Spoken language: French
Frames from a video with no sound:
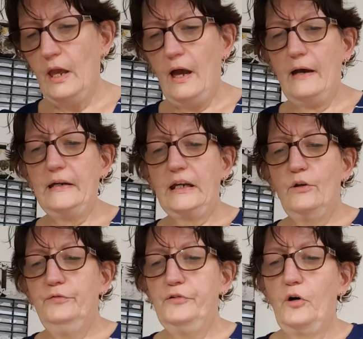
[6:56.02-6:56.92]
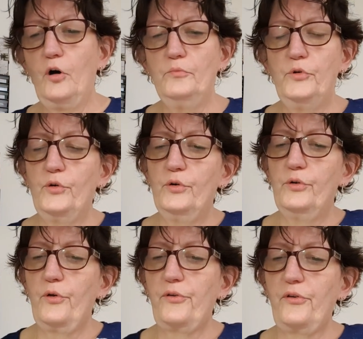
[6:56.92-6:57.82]
avec le forum de,
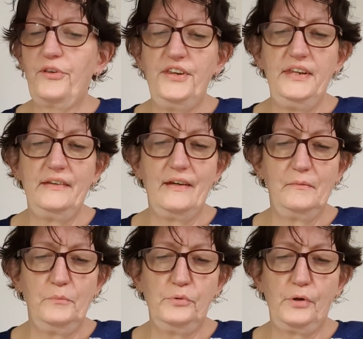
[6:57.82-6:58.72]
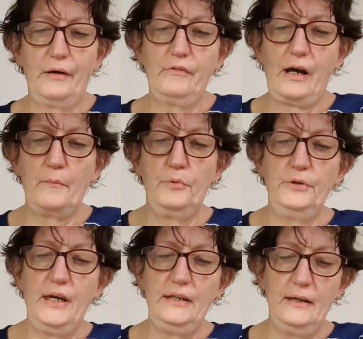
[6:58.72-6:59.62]
de, ce site pour avoir un peu
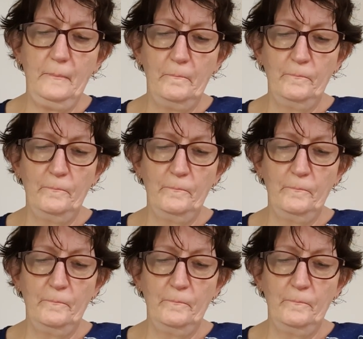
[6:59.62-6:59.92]
d'aide.